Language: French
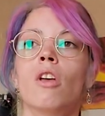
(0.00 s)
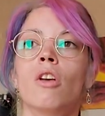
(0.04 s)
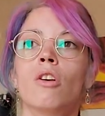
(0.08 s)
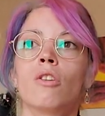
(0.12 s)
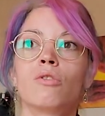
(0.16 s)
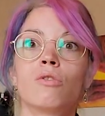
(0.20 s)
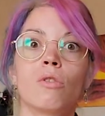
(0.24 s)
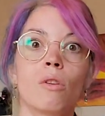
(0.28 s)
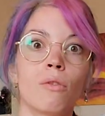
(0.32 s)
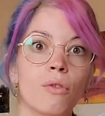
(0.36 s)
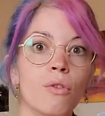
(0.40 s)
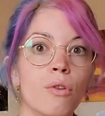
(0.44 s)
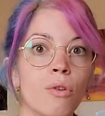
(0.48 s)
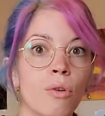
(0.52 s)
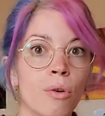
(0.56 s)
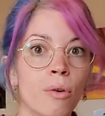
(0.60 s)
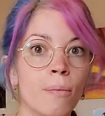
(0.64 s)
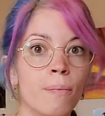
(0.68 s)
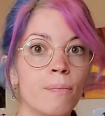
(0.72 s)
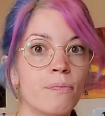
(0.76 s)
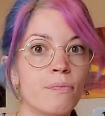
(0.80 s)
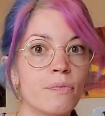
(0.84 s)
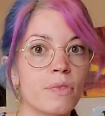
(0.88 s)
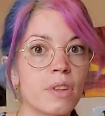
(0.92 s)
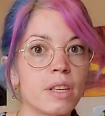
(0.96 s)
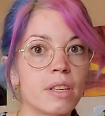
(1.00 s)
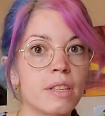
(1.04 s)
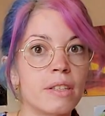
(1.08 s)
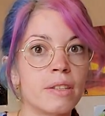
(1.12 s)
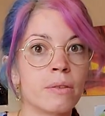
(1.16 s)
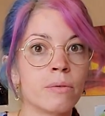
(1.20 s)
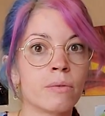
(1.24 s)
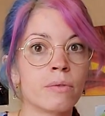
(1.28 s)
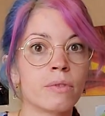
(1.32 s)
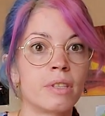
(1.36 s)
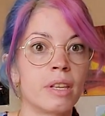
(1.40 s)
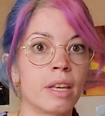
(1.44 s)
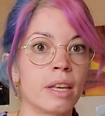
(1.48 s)
Sauf que si
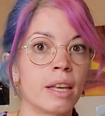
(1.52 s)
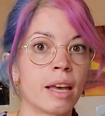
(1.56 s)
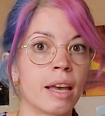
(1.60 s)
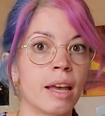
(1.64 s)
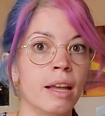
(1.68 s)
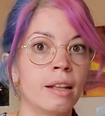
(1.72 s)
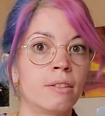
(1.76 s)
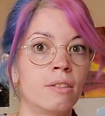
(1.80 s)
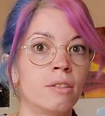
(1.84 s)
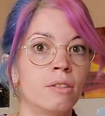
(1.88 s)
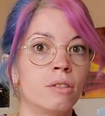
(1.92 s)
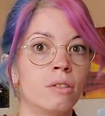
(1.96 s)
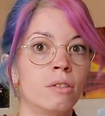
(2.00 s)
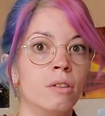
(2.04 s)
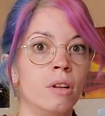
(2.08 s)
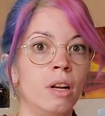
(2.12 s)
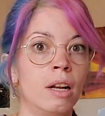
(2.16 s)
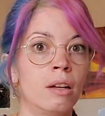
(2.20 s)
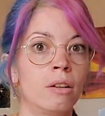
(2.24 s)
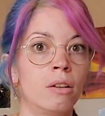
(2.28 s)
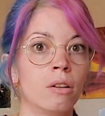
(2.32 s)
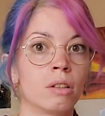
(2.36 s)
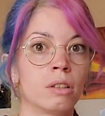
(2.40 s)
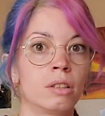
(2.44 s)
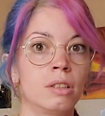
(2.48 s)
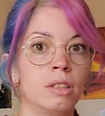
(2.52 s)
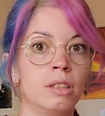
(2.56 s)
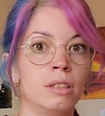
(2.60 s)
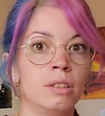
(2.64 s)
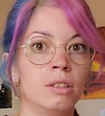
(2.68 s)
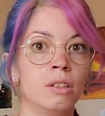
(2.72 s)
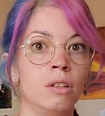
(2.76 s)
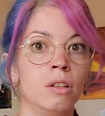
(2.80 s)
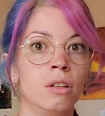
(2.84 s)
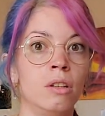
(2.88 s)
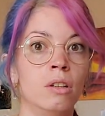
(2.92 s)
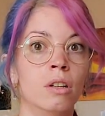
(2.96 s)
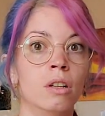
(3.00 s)
on sécrète de la
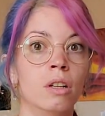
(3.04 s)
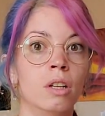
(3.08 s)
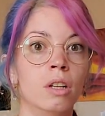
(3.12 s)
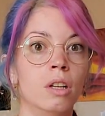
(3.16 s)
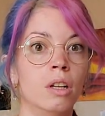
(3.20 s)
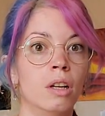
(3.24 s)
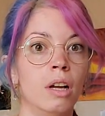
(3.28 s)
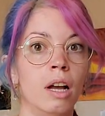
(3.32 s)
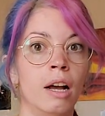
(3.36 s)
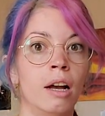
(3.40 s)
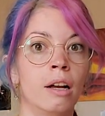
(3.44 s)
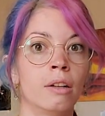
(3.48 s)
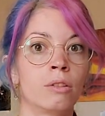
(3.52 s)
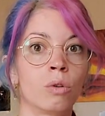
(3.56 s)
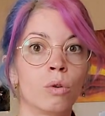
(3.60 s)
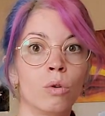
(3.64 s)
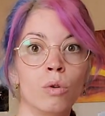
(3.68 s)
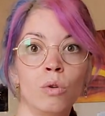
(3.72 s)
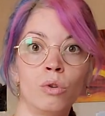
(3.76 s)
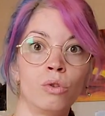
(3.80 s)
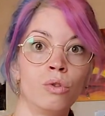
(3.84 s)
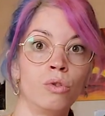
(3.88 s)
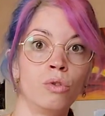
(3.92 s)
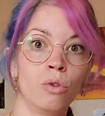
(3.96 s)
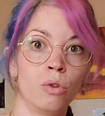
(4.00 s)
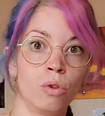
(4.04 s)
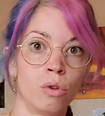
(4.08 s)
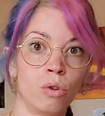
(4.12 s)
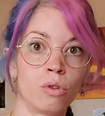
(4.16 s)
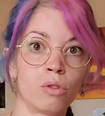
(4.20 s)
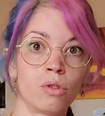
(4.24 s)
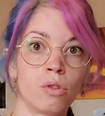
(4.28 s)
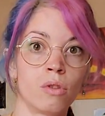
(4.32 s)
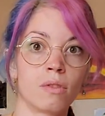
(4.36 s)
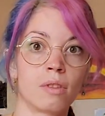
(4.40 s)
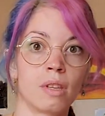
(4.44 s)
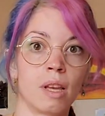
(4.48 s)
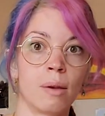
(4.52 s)
cortisol à trop haute
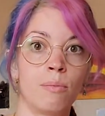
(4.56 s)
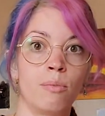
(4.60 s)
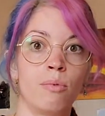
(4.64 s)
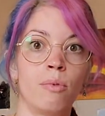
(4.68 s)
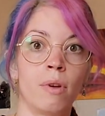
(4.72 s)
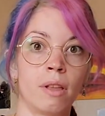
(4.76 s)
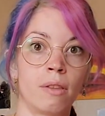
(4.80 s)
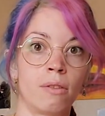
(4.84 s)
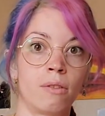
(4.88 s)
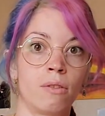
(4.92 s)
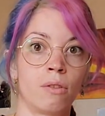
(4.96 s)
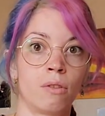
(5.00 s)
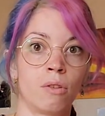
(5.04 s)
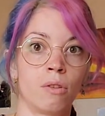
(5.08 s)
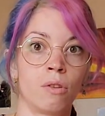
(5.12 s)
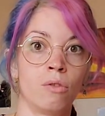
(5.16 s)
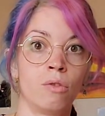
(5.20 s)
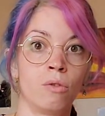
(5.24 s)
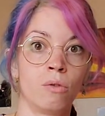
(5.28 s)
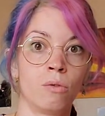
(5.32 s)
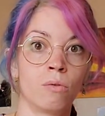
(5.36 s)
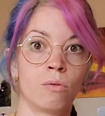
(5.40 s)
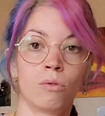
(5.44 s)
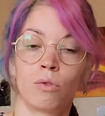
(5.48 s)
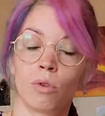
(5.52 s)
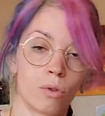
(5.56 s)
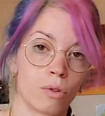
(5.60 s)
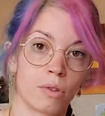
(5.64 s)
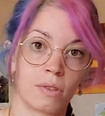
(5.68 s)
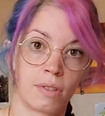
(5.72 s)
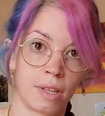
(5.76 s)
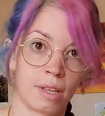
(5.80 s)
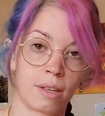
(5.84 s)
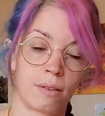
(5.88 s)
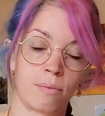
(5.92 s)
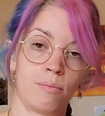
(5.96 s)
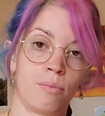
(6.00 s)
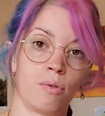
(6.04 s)
dose, ça peut être euh,
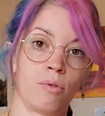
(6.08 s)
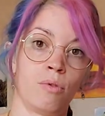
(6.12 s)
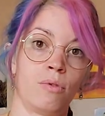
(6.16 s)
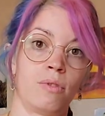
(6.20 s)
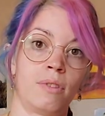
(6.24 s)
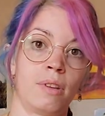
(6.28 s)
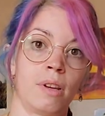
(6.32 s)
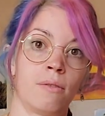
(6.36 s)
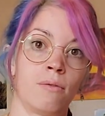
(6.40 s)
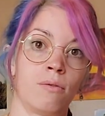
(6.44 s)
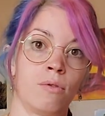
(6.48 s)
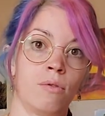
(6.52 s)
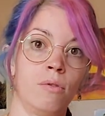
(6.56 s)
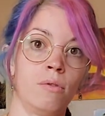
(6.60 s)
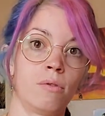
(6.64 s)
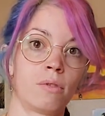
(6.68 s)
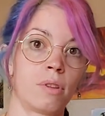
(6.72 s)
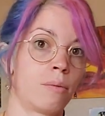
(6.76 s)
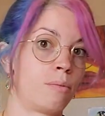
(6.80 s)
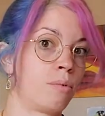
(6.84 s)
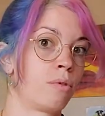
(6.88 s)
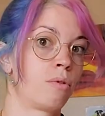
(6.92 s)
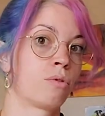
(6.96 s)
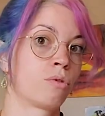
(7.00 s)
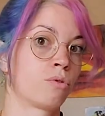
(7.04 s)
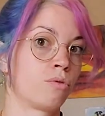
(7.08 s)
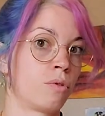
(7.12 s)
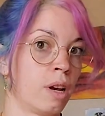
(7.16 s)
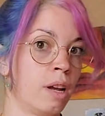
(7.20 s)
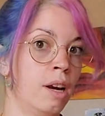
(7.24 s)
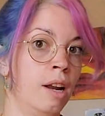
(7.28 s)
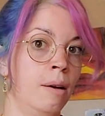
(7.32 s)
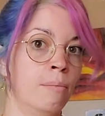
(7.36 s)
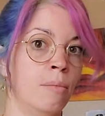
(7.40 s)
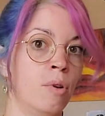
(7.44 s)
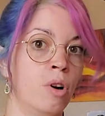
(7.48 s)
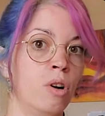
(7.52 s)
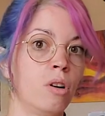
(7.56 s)
toxique pour le cerveau, ça peut conduire à
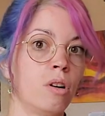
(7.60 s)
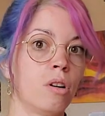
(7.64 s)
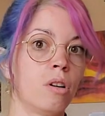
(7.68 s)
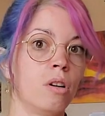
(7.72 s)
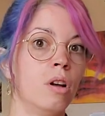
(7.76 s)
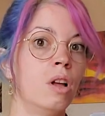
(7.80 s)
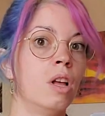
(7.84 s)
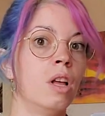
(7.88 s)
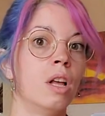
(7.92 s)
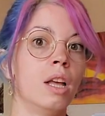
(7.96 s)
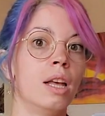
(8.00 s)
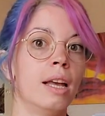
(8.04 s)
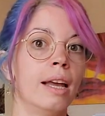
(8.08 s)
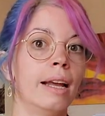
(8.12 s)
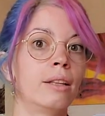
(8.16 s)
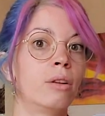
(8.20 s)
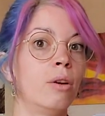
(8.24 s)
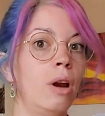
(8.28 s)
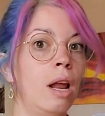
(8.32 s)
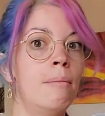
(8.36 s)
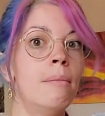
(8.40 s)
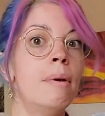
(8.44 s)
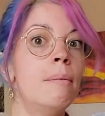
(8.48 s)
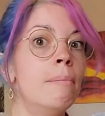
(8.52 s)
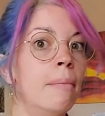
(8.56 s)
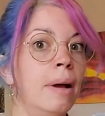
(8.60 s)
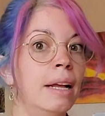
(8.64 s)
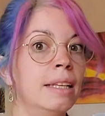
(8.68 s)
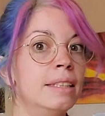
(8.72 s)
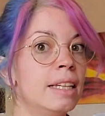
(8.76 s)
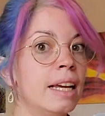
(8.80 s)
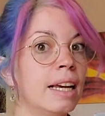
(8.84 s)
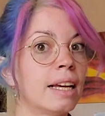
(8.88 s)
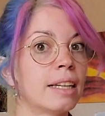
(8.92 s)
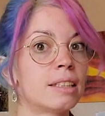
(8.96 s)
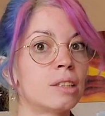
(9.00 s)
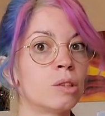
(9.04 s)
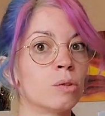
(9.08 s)
la mort. Et de la même
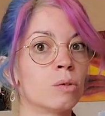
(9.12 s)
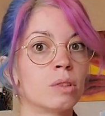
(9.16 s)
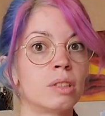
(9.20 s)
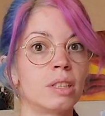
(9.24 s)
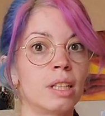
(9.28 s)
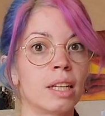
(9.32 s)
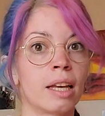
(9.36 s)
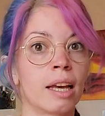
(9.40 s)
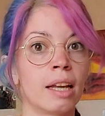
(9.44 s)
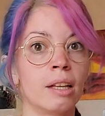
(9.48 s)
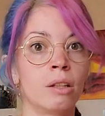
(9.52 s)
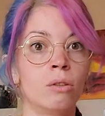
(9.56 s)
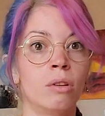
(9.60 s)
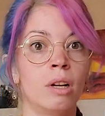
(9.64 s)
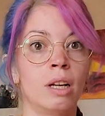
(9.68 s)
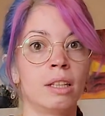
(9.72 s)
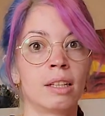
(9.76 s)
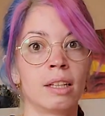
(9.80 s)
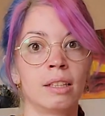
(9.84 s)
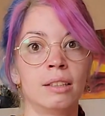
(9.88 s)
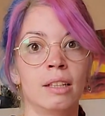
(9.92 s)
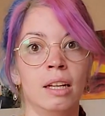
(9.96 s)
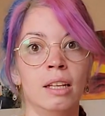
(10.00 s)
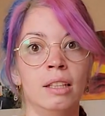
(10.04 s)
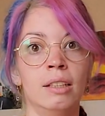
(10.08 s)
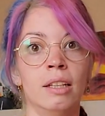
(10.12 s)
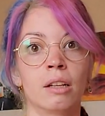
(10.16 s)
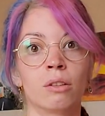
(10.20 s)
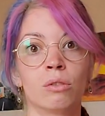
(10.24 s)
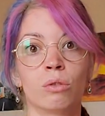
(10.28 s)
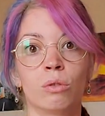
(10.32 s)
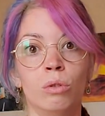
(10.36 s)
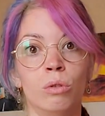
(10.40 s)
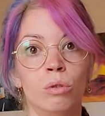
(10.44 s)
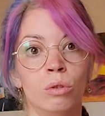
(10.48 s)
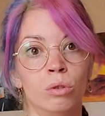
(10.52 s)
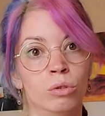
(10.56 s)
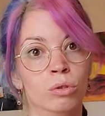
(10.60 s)
manière, si on sécrète de l'adrénaline à
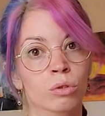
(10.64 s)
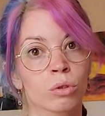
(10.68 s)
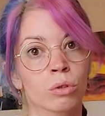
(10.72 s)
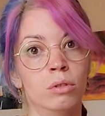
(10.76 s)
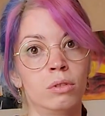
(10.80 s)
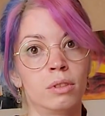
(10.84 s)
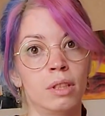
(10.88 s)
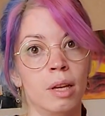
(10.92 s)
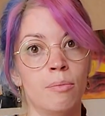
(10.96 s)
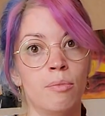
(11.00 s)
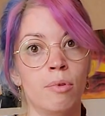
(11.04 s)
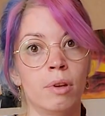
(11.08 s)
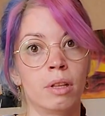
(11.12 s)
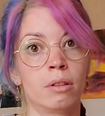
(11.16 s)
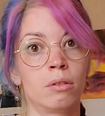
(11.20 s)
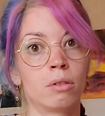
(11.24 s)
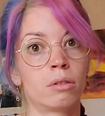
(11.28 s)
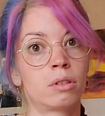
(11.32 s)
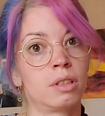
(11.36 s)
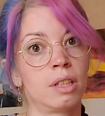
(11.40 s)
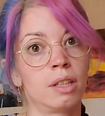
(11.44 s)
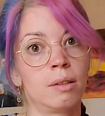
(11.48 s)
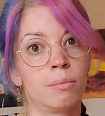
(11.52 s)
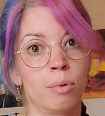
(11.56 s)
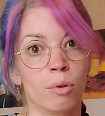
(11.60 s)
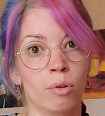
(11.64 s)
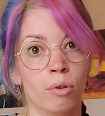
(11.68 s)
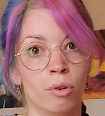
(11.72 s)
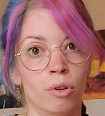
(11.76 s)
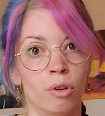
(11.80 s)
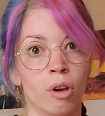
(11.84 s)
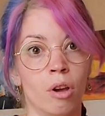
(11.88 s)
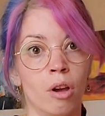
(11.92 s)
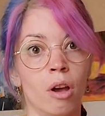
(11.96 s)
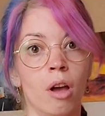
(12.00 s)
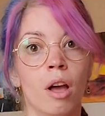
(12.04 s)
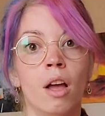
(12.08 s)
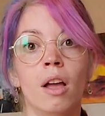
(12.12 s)
trop haute dose, ça peut être toxique pour le
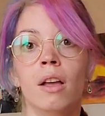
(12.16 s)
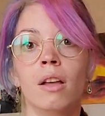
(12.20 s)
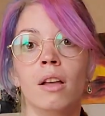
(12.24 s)
cœur,